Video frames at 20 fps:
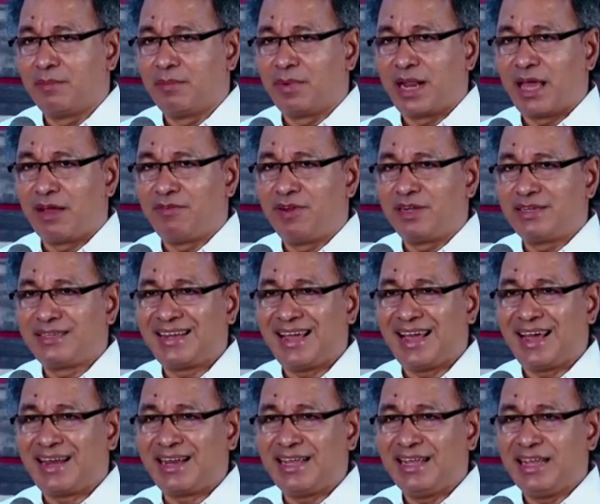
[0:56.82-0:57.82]
பட் ஐ வில்
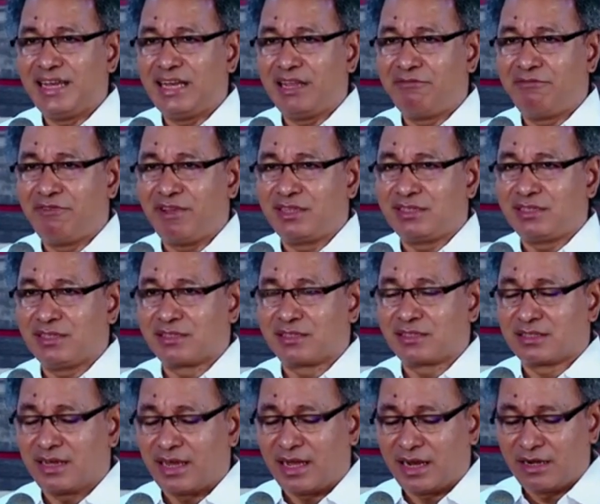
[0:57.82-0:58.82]
டேரி இன் எஃபேசஸ்
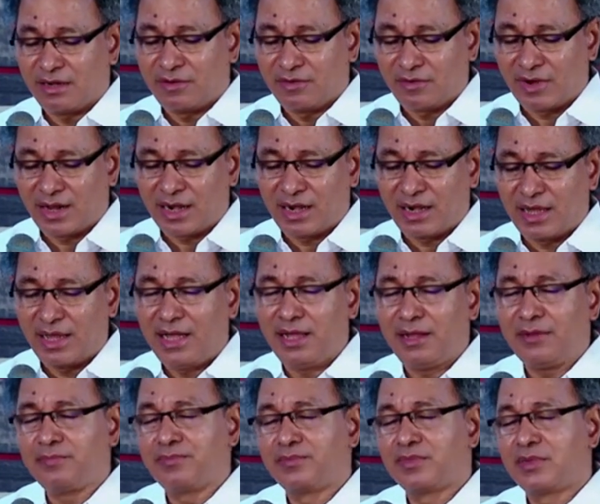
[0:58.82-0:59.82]
நான் வரலை
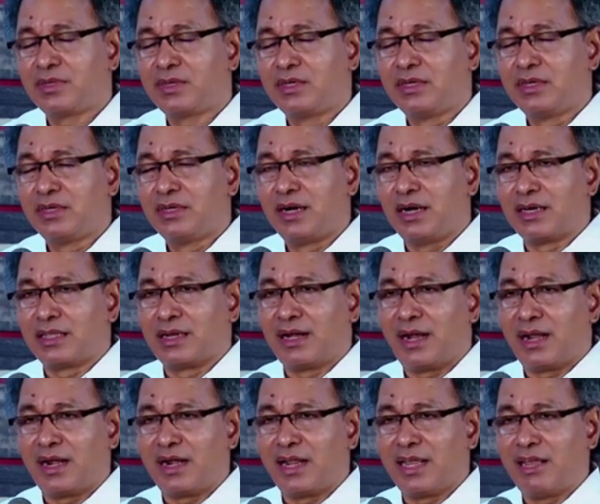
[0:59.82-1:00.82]

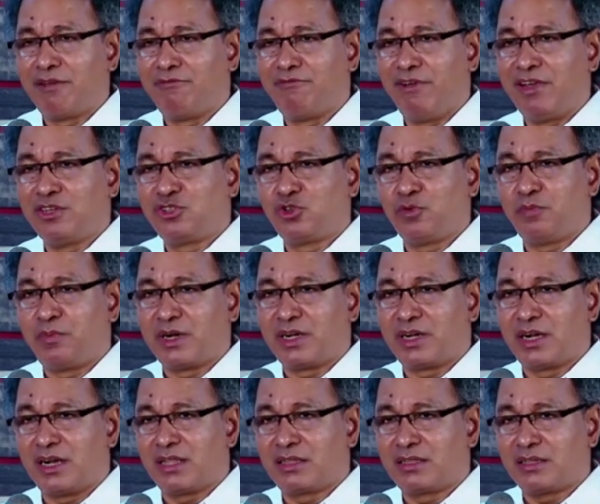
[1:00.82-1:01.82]
அதனால் நான் எஃபேசு
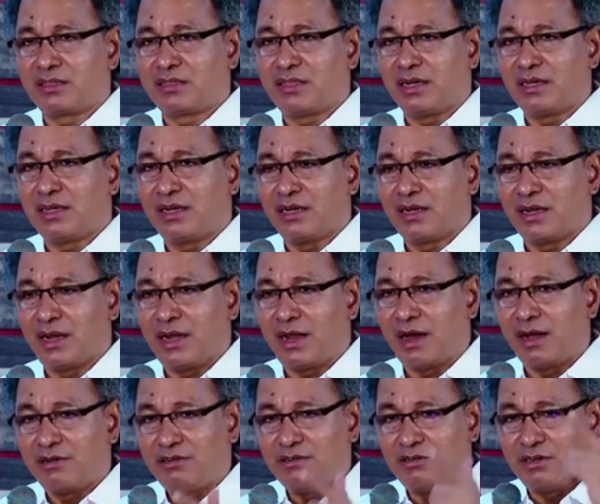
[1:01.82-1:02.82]
பட்டணத்தில் தங்குகிறேன்
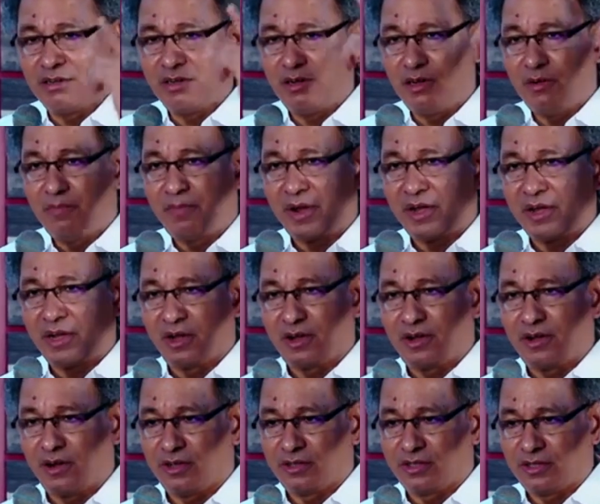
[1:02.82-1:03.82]
அன்டில்
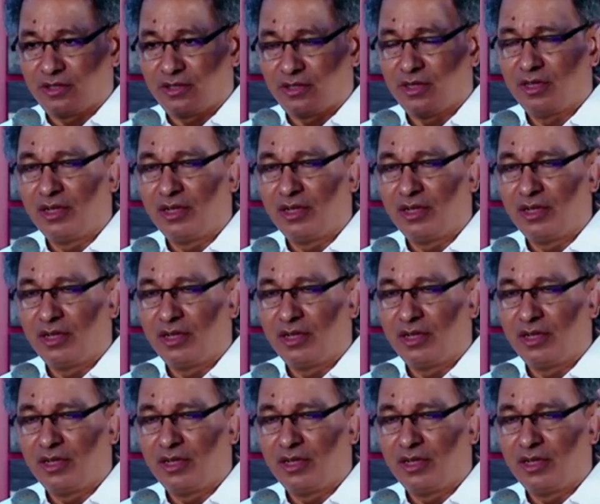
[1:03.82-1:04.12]
பென்டகாஸ்ட்